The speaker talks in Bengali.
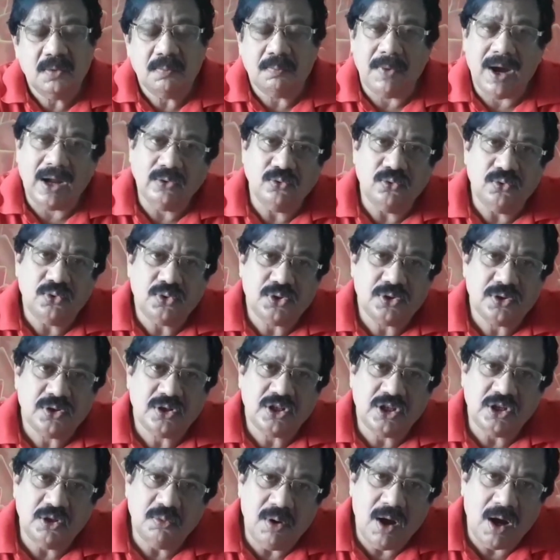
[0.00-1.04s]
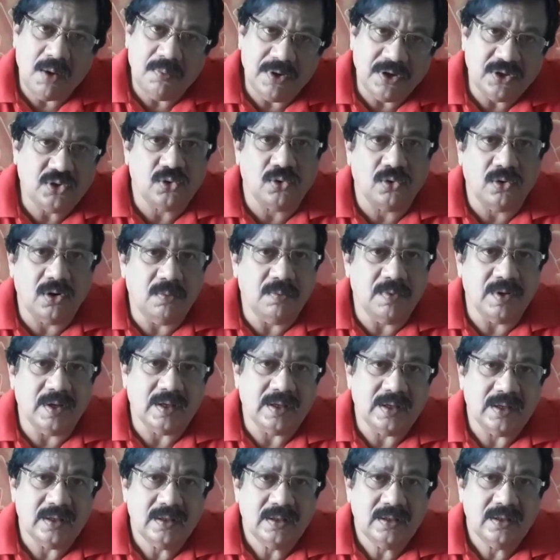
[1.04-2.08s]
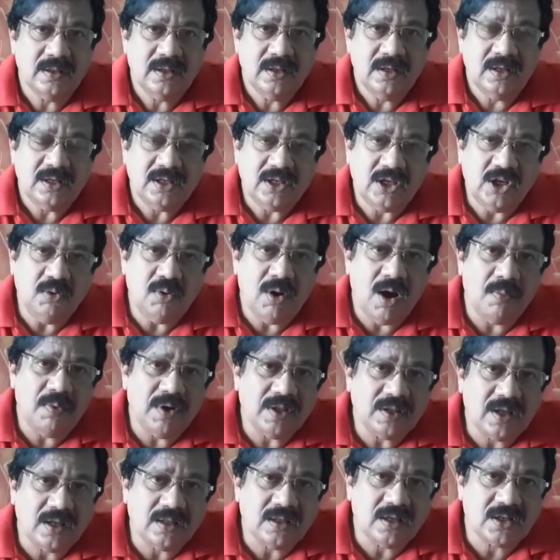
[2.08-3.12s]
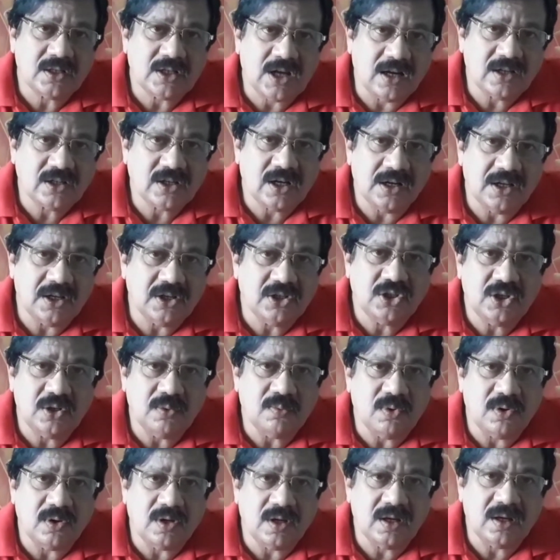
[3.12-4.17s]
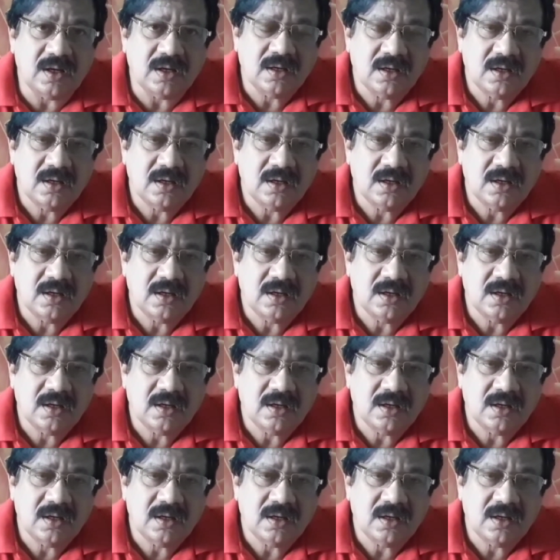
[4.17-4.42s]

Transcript: মানুষ কিভাবে চলবে কিভাবে তাদের সাংসারিক জীবনের